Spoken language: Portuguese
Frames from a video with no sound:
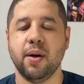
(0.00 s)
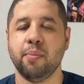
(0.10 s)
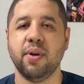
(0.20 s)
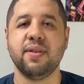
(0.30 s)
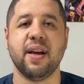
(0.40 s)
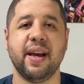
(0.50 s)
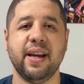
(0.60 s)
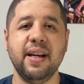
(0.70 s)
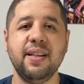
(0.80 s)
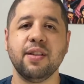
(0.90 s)
Pois é,
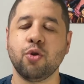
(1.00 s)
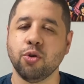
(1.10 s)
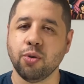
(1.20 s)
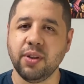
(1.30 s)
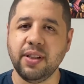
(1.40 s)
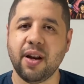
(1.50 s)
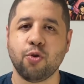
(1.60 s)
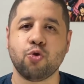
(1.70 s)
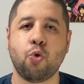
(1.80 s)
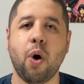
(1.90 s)
ele se tornou líder
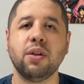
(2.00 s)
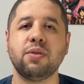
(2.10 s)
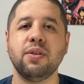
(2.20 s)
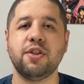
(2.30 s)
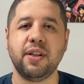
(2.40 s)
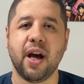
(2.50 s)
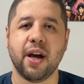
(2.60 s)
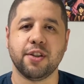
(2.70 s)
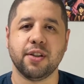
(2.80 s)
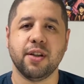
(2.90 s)
aos 4 anos de
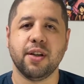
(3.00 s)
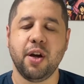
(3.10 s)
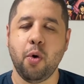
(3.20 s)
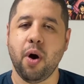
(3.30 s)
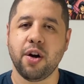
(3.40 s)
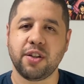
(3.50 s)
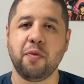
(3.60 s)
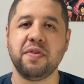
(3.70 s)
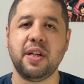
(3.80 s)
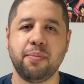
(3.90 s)
idade, eu acho que
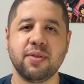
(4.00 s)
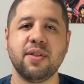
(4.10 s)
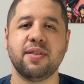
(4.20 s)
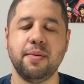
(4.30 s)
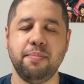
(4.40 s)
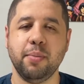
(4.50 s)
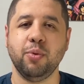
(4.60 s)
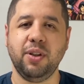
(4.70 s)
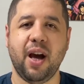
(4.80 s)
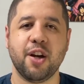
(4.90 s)
talvez ele possa ser primo
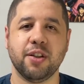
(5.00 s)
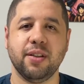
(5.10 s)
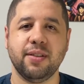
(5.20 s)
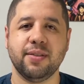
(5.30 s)
do Itachi, né?